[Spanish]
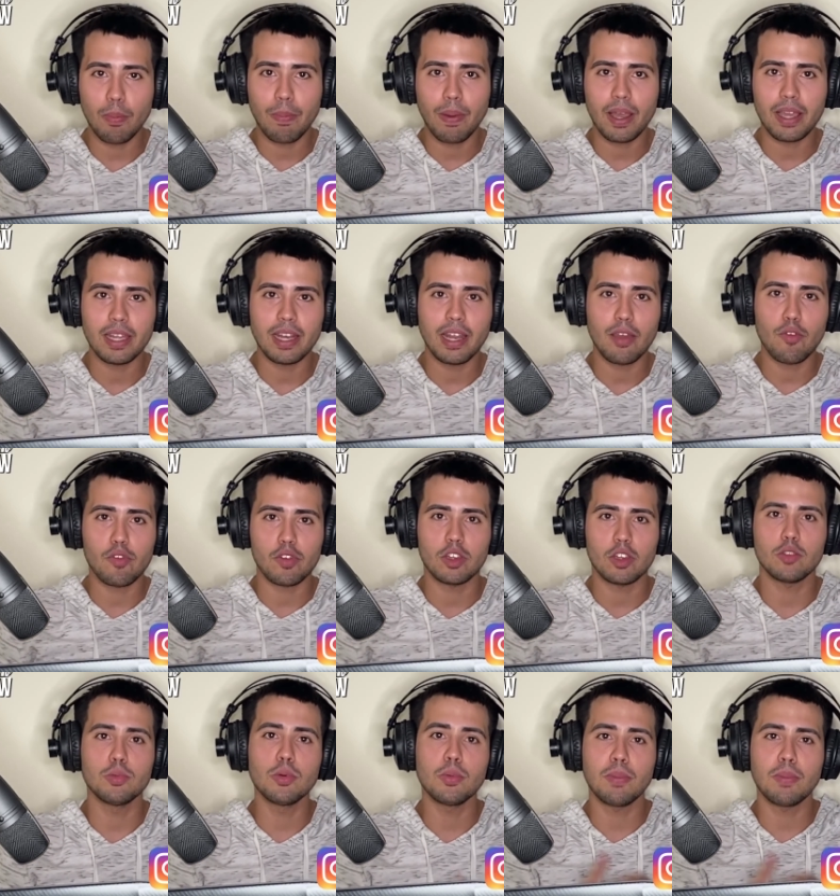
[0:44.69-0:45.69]
páginas en
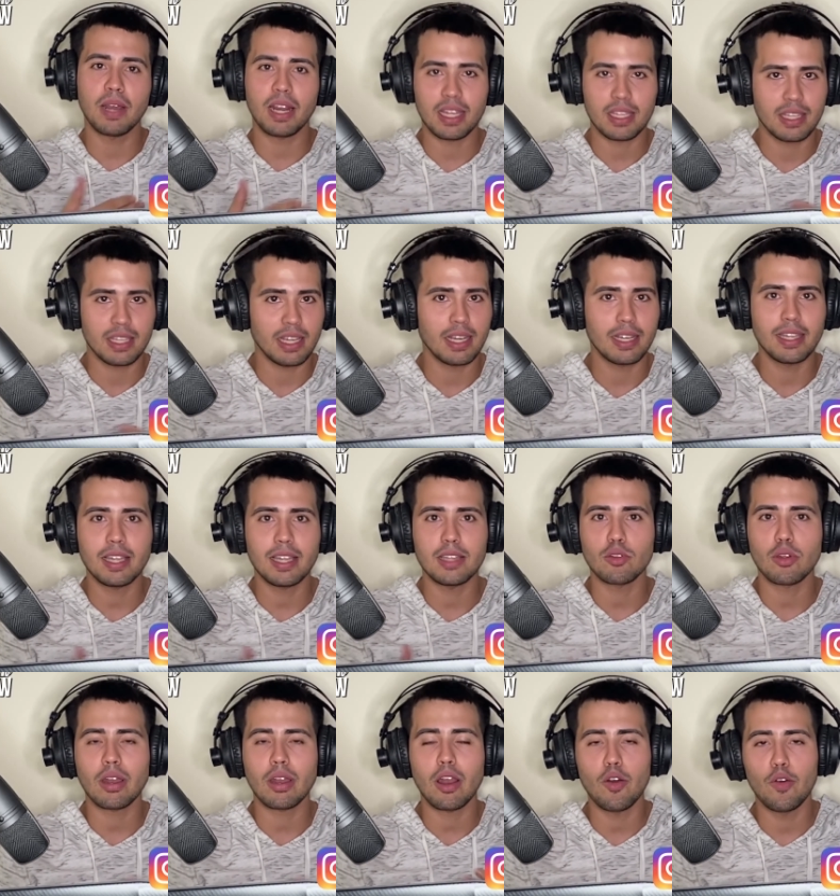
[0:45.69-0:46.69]
Facebook para que estén al día de
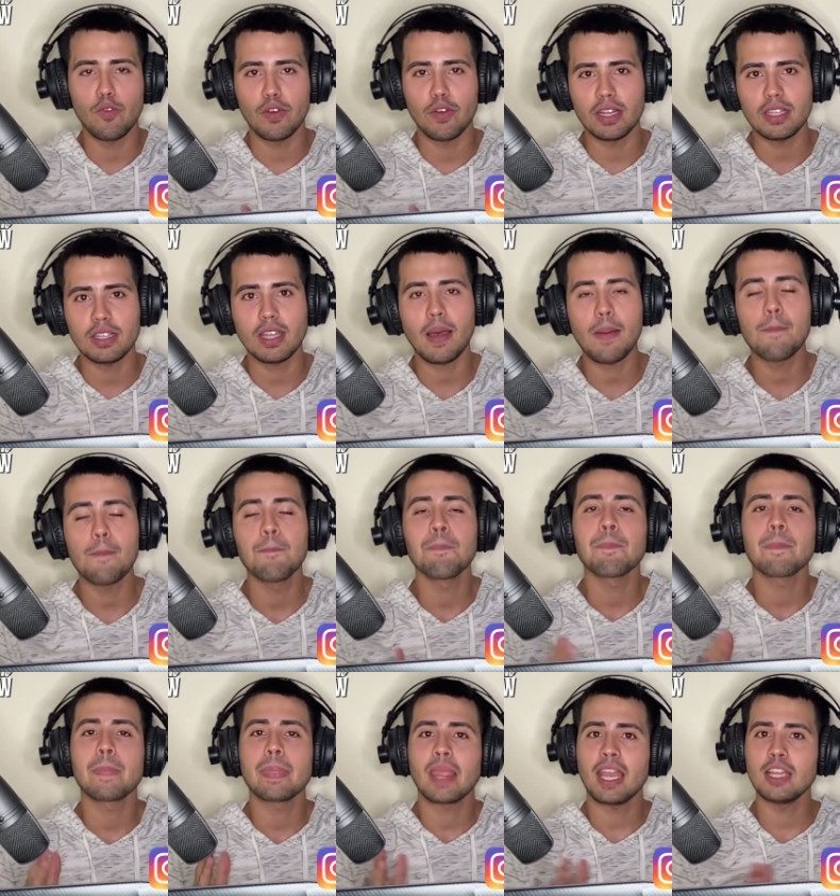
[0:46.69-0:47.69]
todas las ofertas
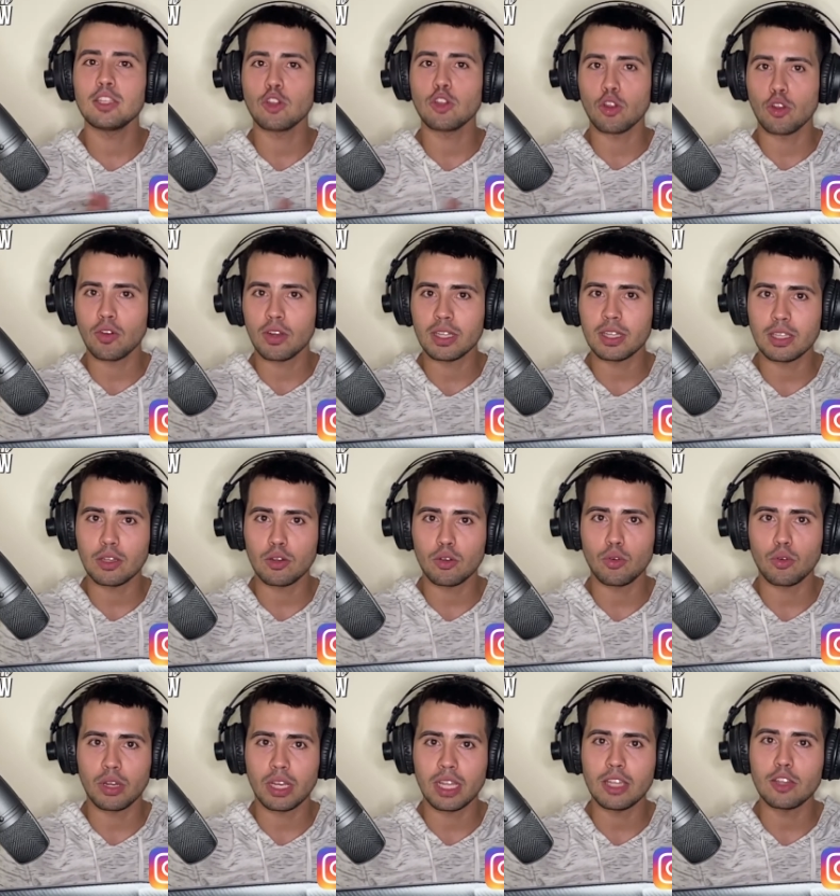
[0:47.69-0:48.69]
y todo lo que está
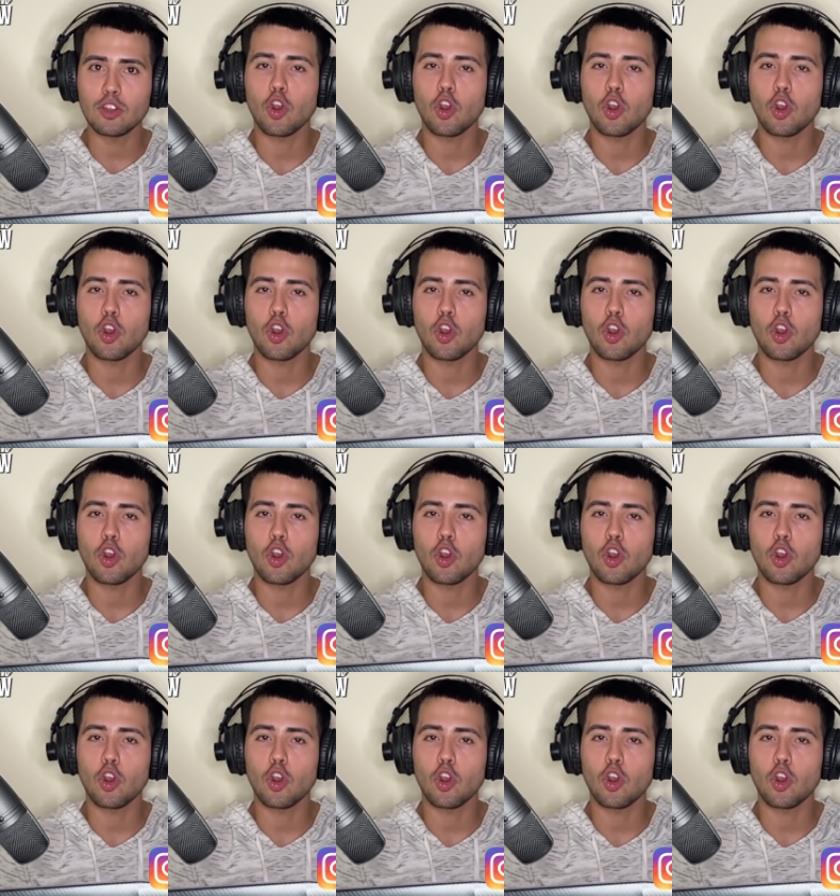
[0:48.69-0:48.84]
ocurriendo.